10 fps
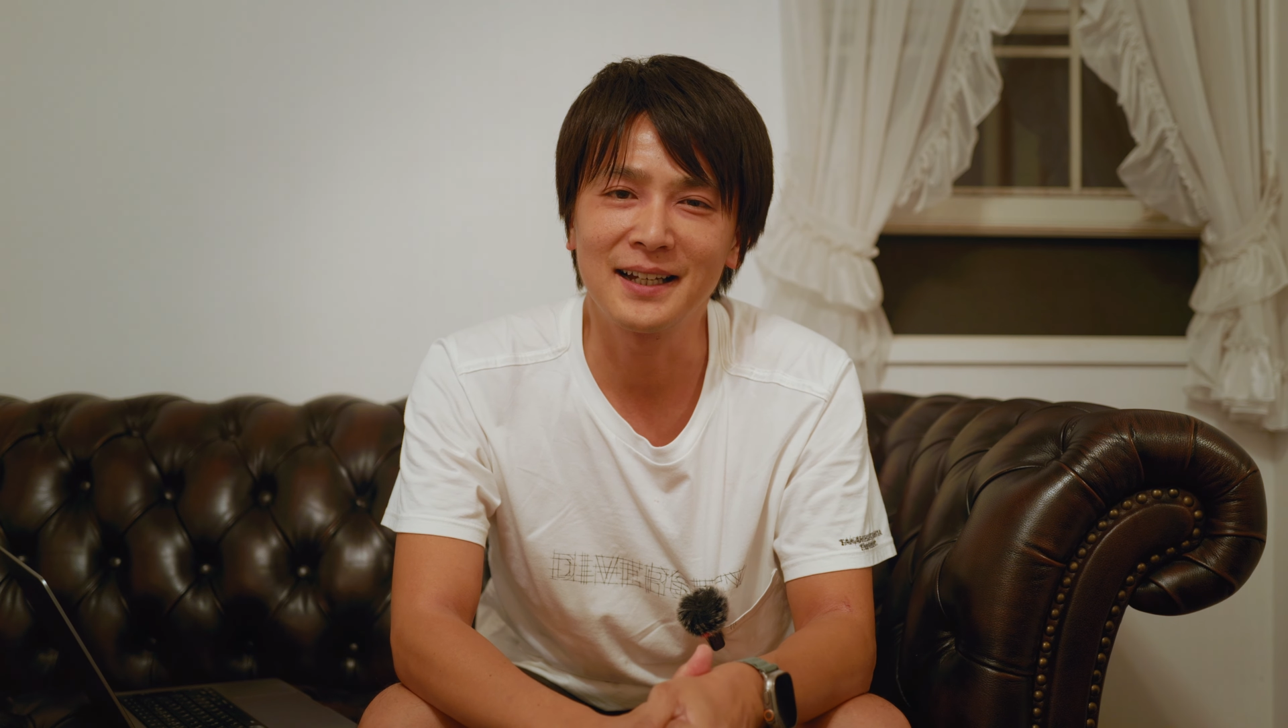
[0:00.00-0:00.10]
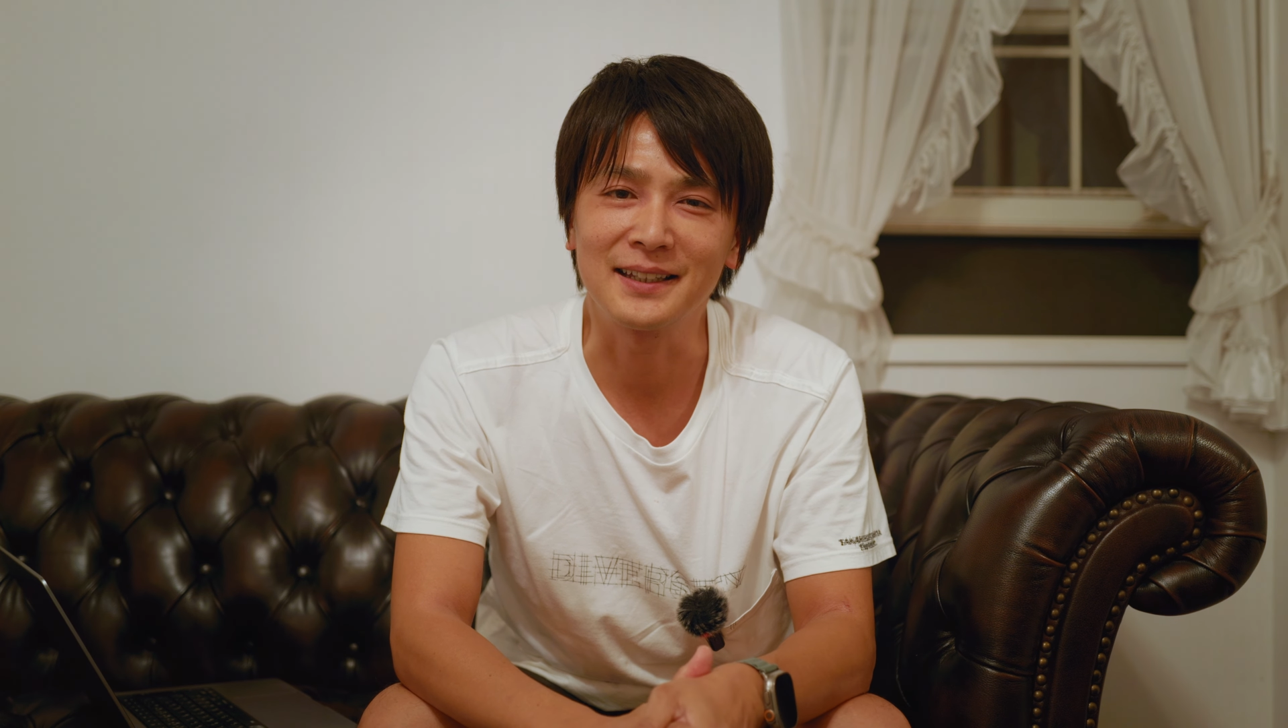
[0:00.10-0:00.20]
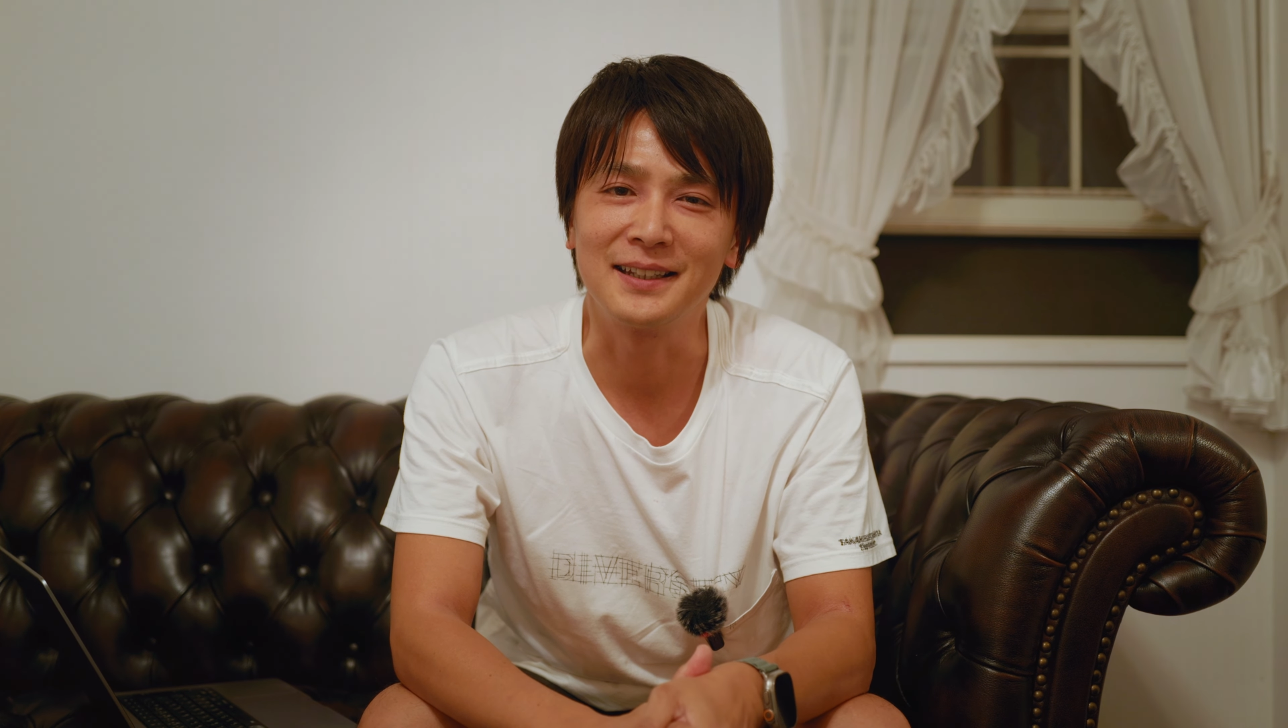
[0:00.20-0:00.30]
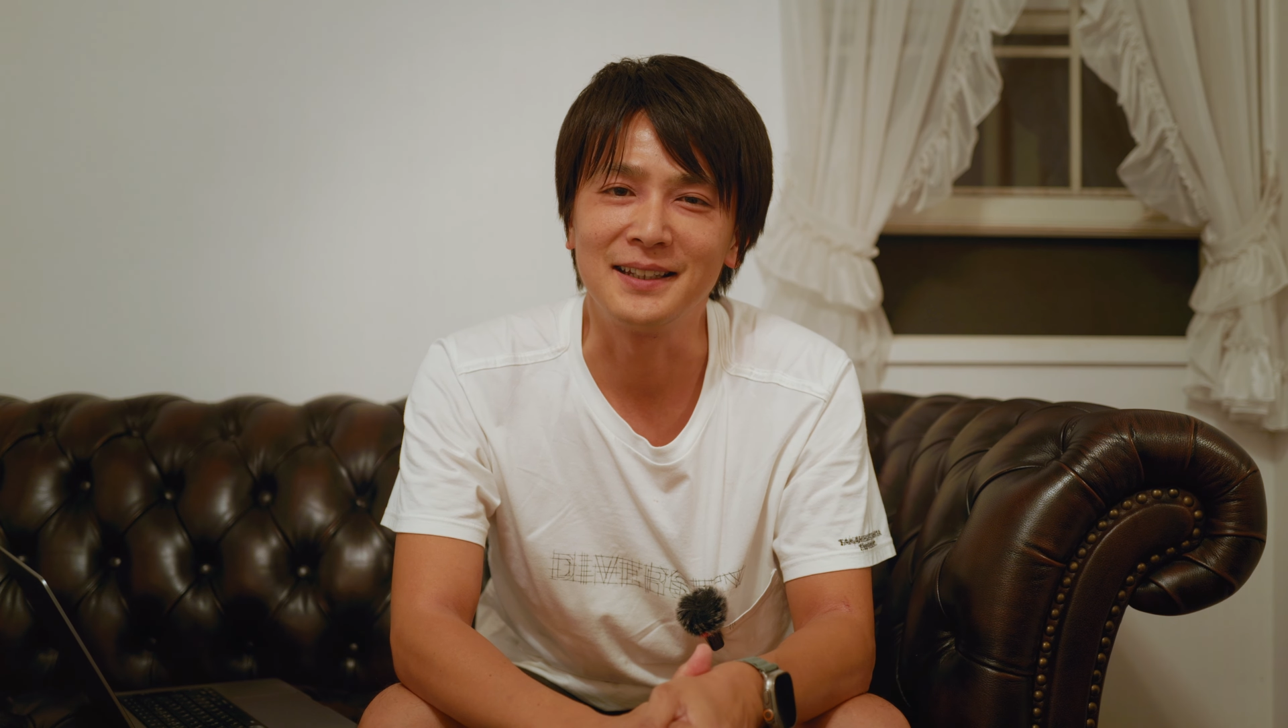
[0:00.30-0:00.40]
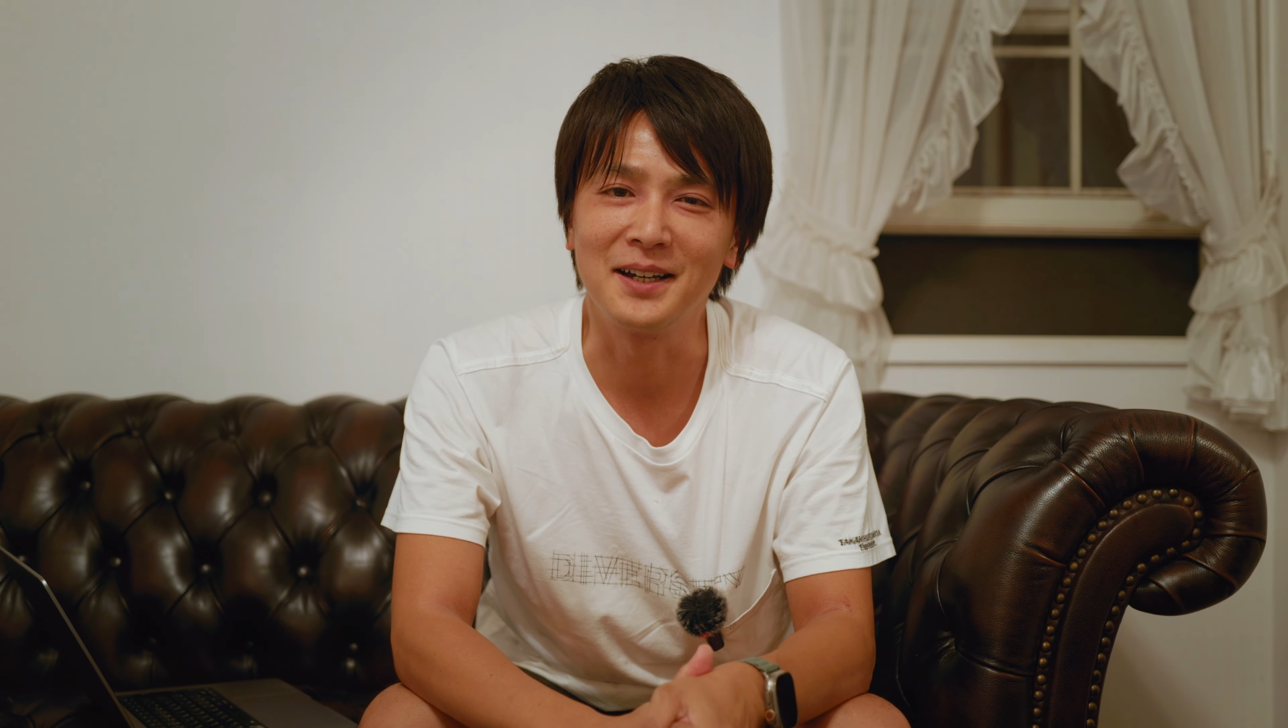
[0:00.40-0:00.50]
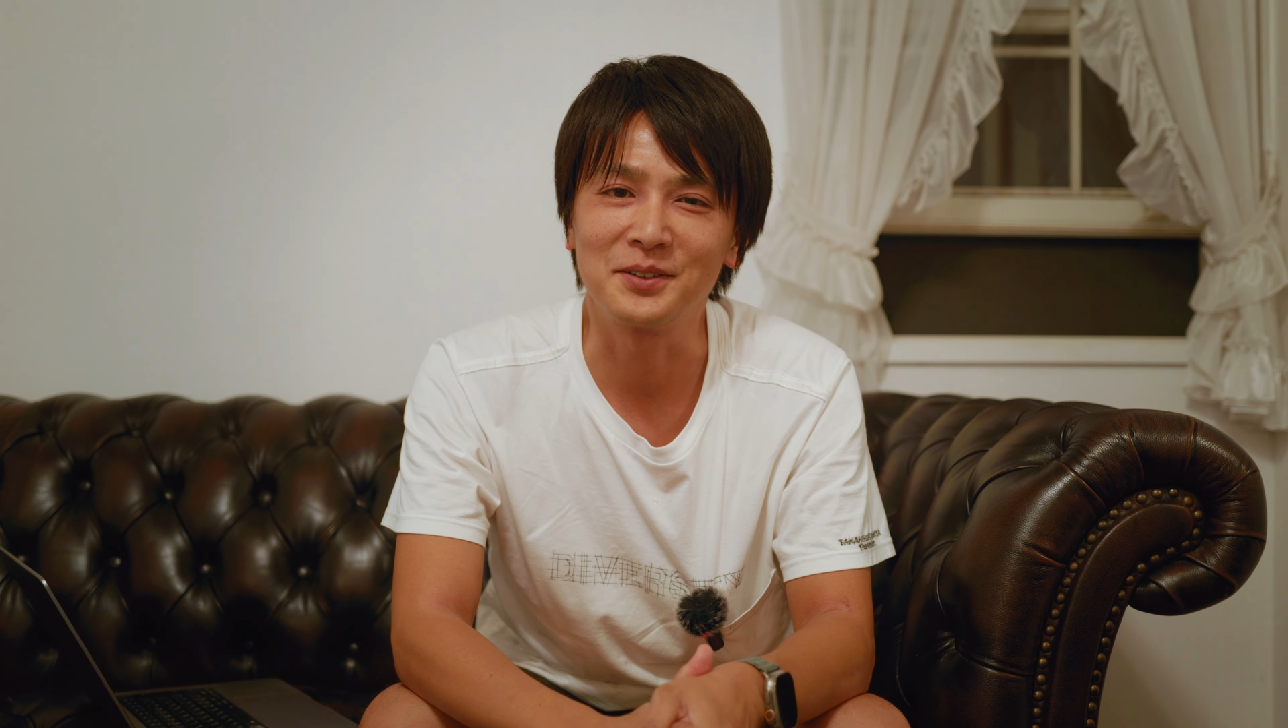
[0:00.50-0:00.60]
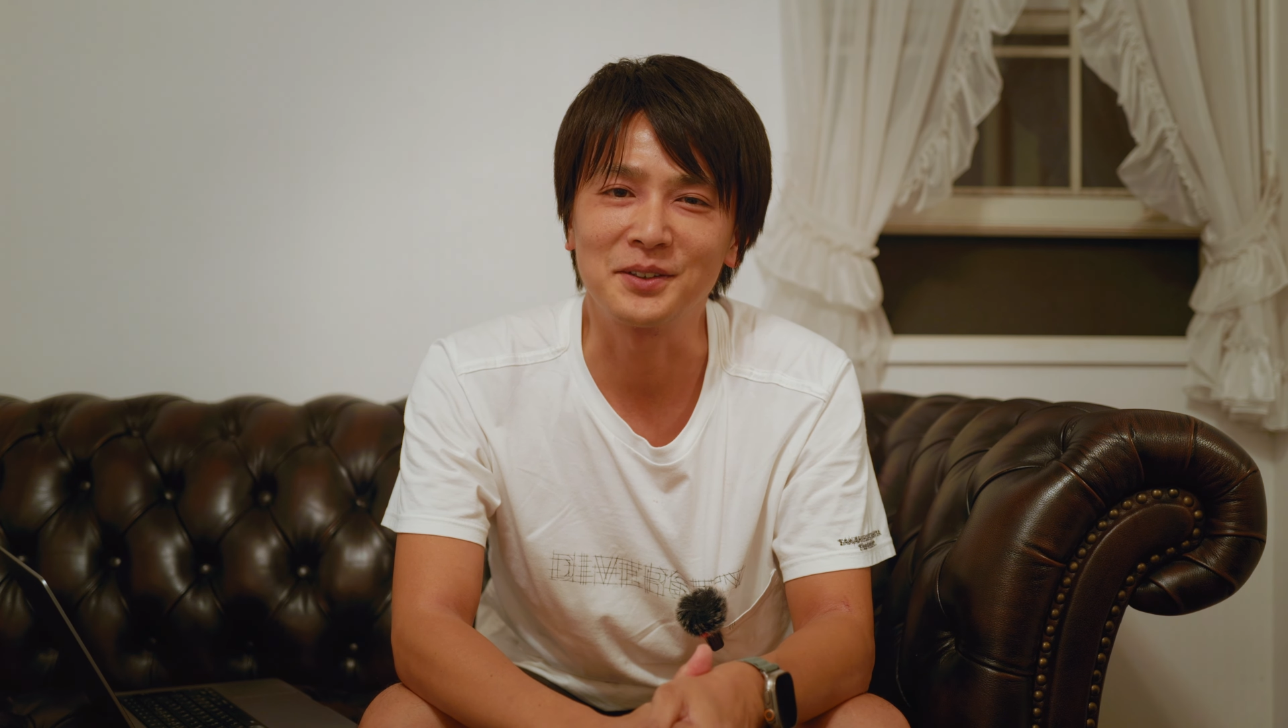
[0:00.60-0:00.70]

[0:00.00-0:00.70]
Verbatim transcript: 背景でお